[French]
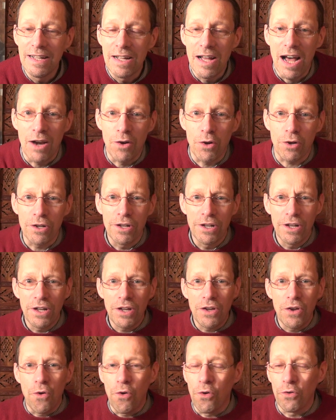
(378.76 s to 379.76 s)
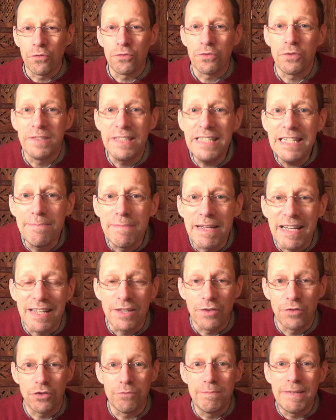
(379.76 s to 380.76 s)
Alors, on se dit, mais
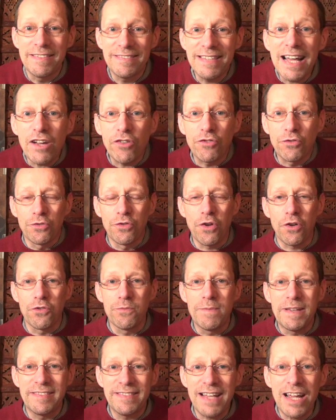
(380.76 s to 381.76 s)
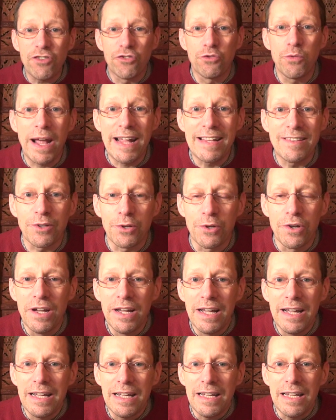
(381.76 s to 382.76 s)
ce message, ce genre de message doit être
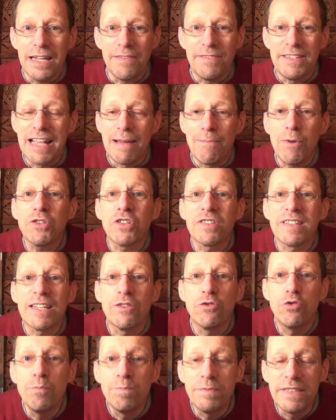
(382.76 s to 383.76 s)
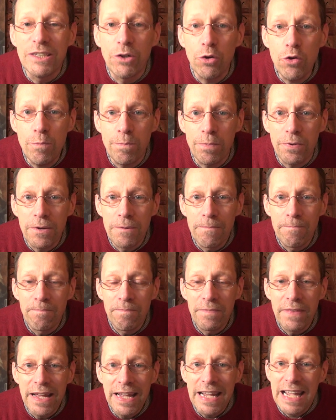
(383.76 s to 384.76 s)
évidemment dans un tout petit groupe.
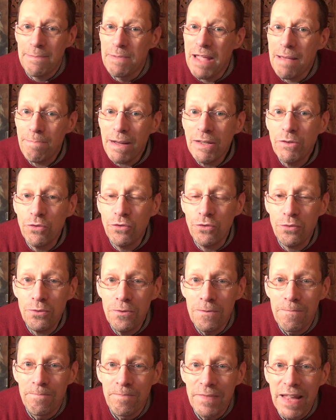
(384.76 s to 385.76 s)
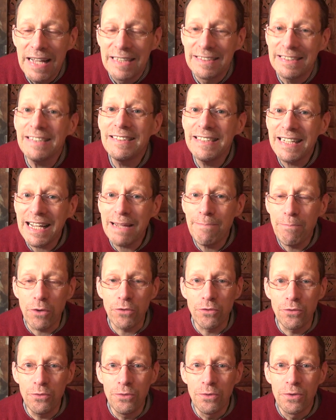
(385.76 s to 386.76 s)
Eh bien, pas du tout. Ça s'est
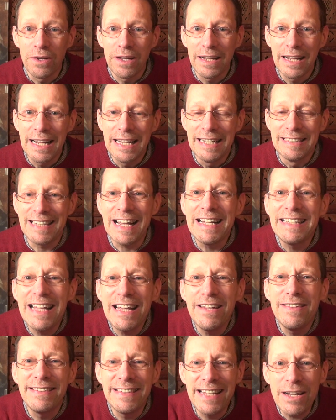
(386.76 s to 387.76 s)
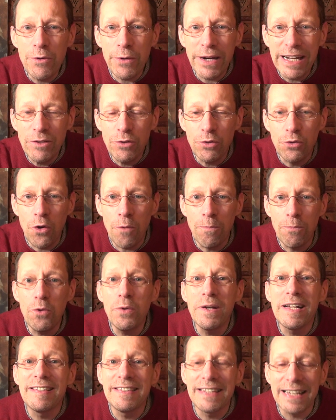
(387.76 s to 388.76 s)
répandu. Ça a été une théorie du complot
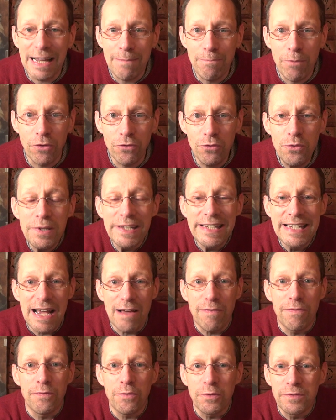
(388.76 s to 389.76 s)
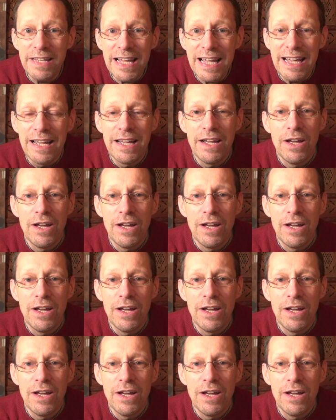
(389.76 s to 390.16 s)
qui s'est répandue et qui a fondé